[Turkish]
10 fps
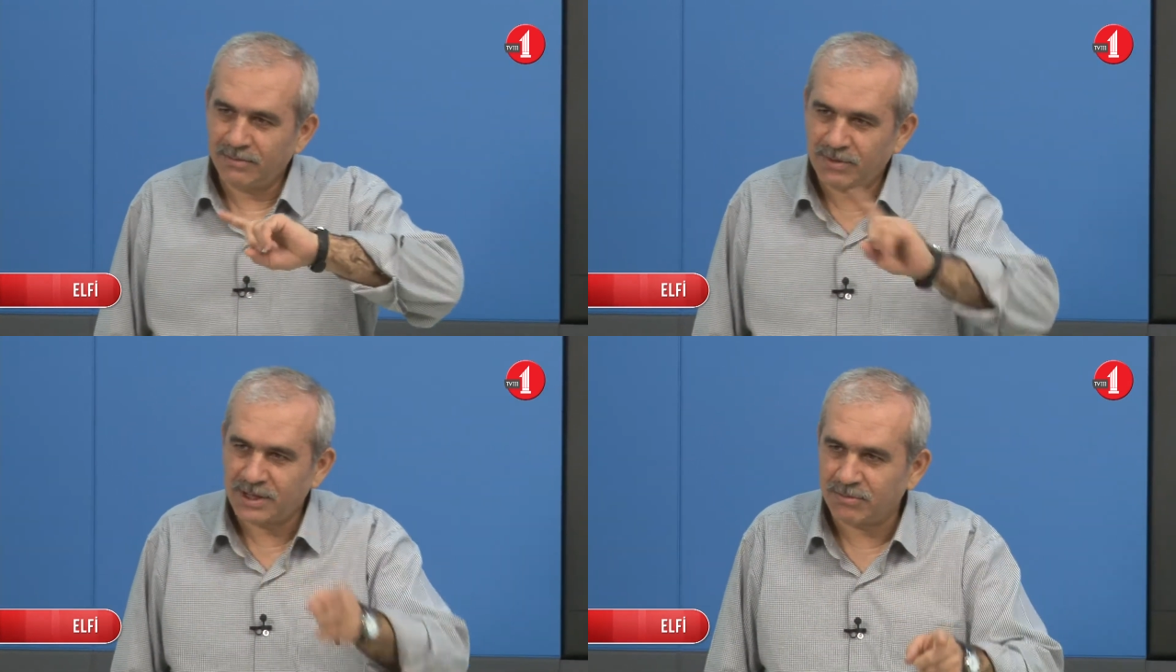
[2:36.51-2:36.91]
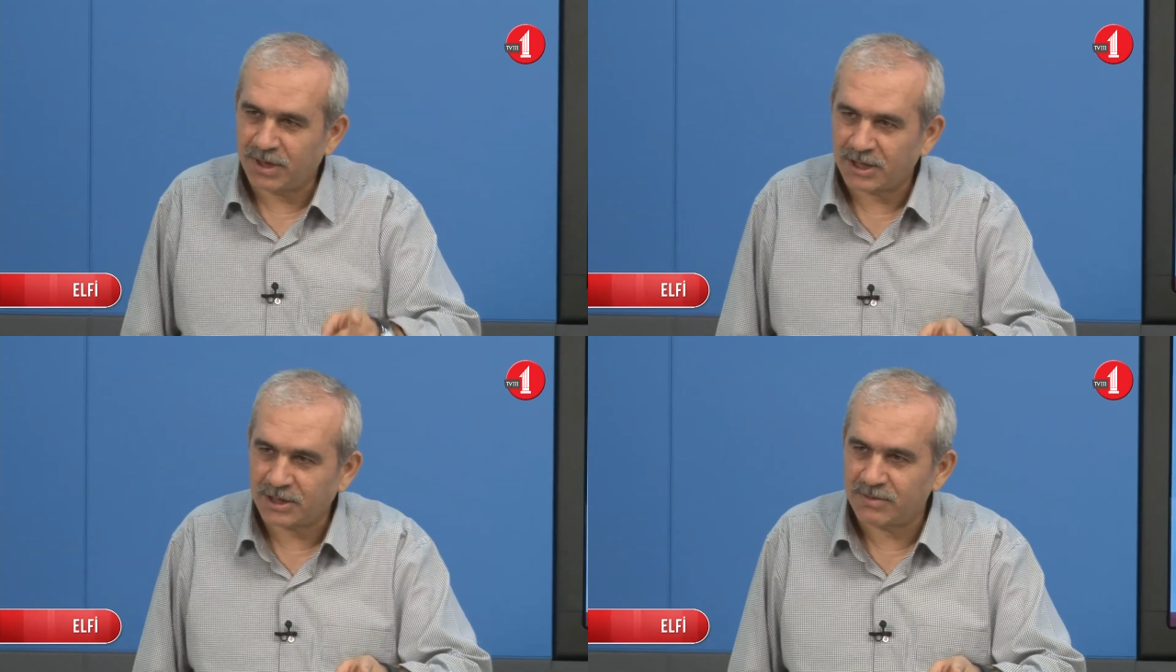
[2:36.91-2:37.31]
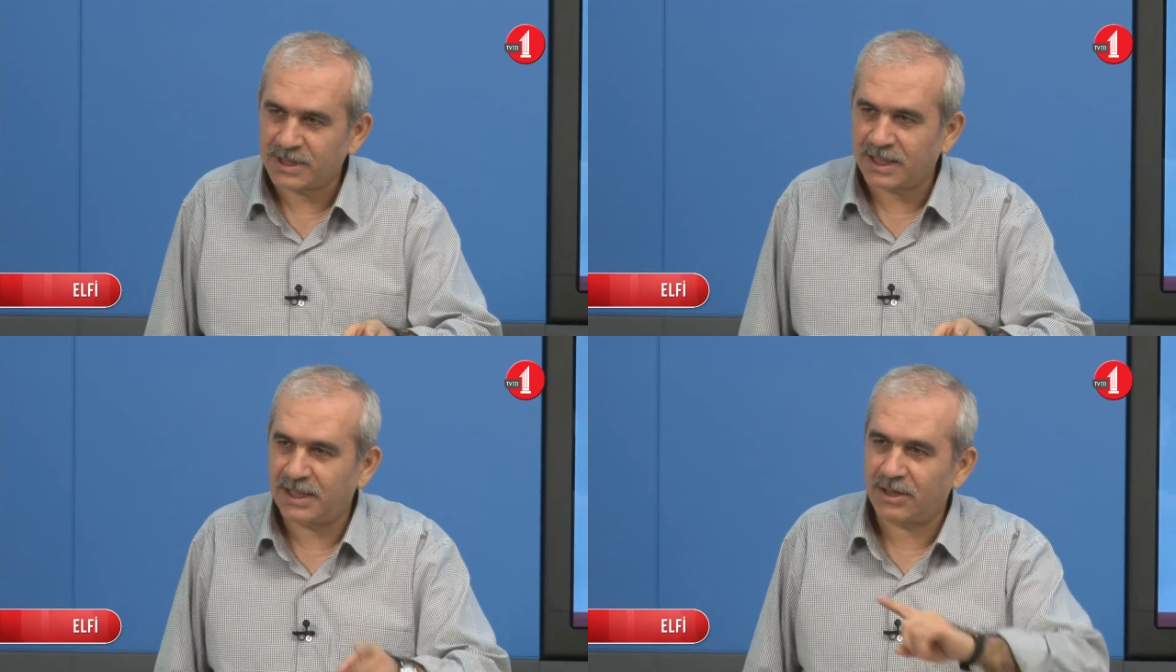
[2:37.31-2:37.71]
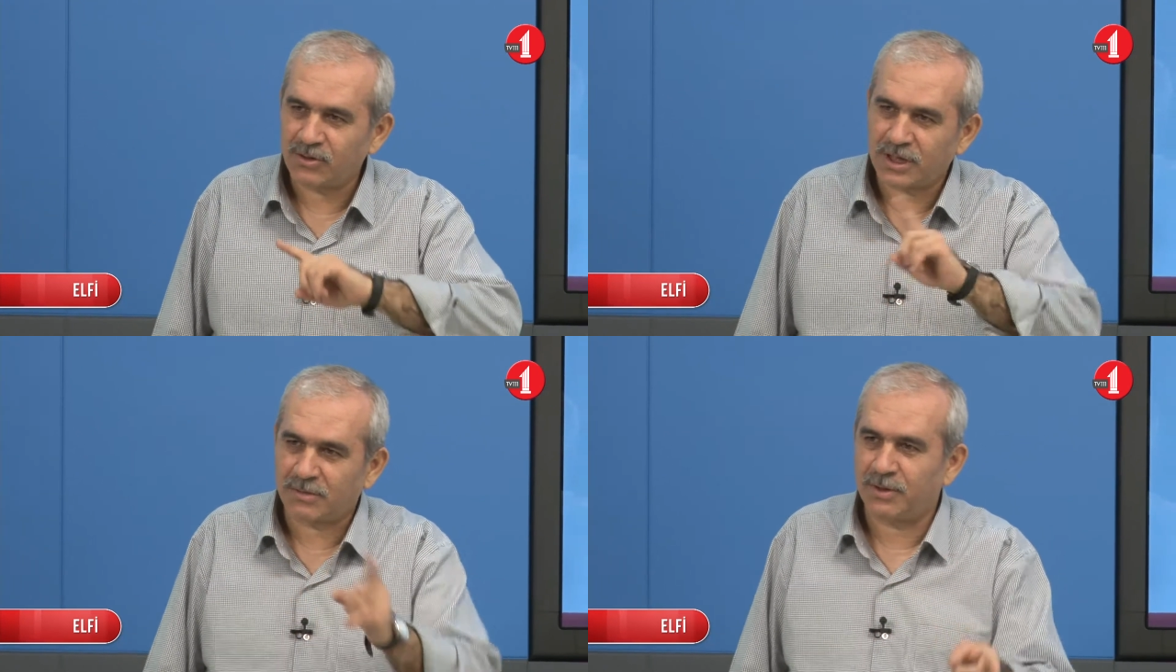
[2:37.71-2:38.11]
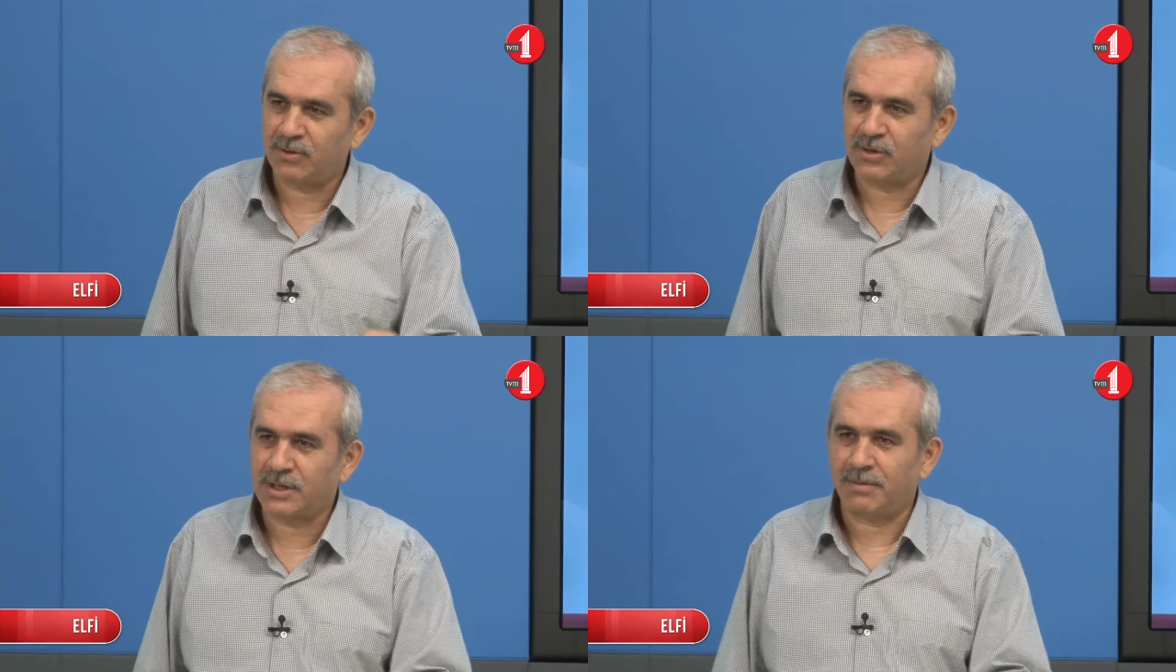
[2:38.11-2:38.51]
bizim karşımızda yine Üstad
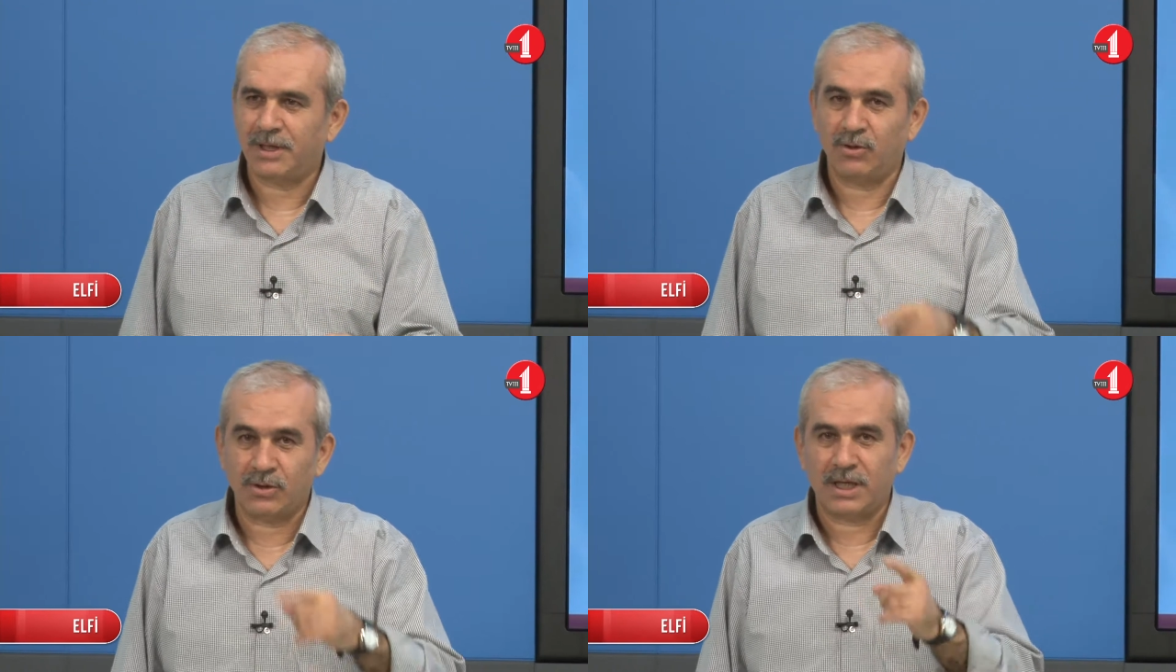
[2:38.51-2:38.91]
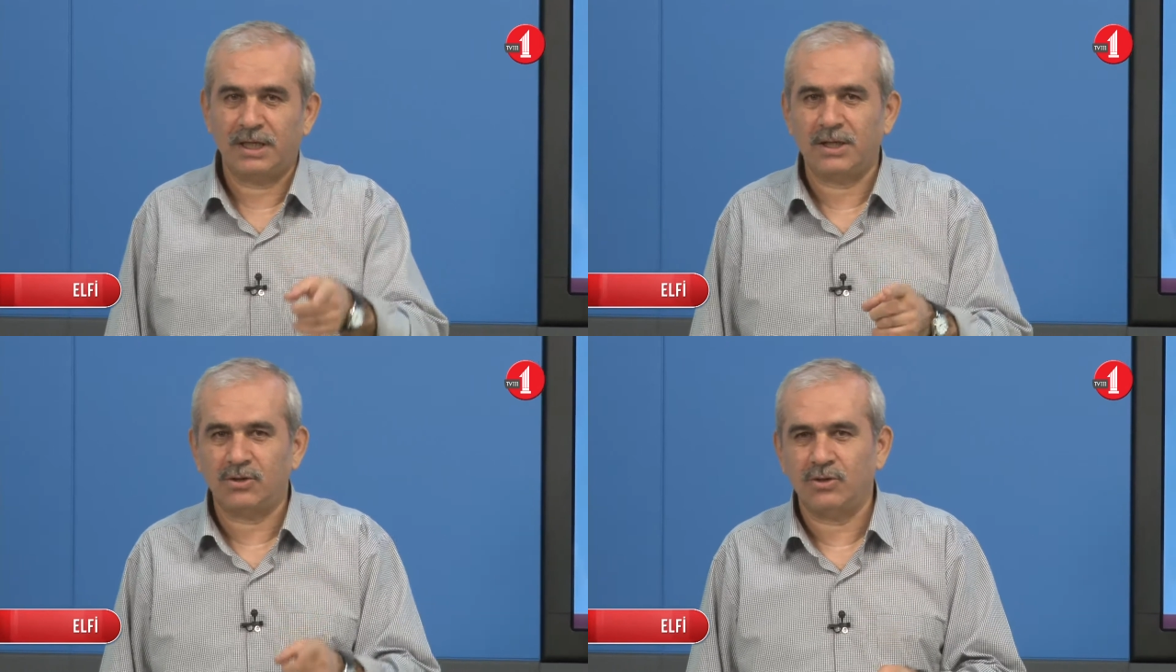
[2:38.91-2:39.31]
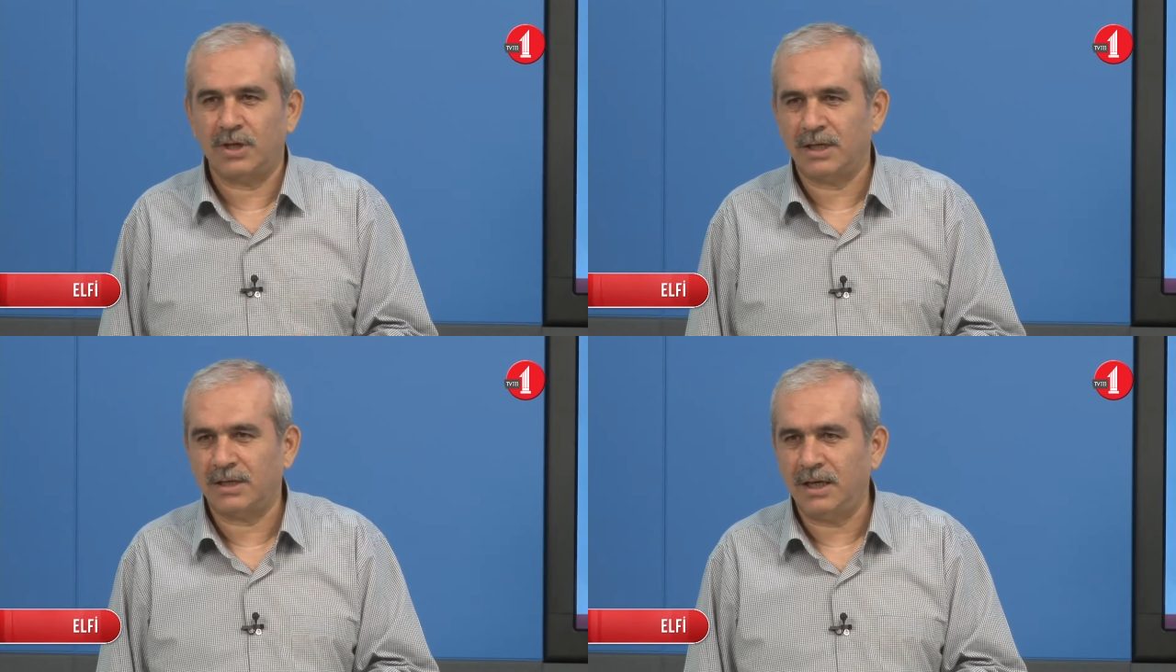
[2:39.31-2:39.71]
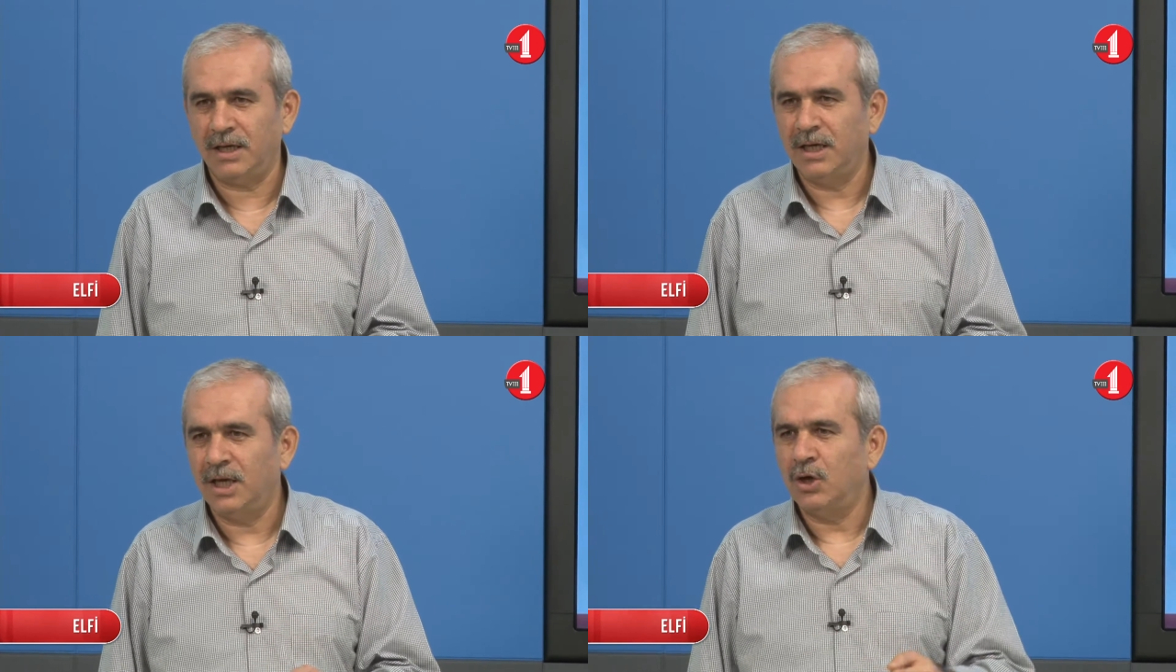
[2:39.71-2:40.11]
Bediüzzaman'ın özellikle sünatta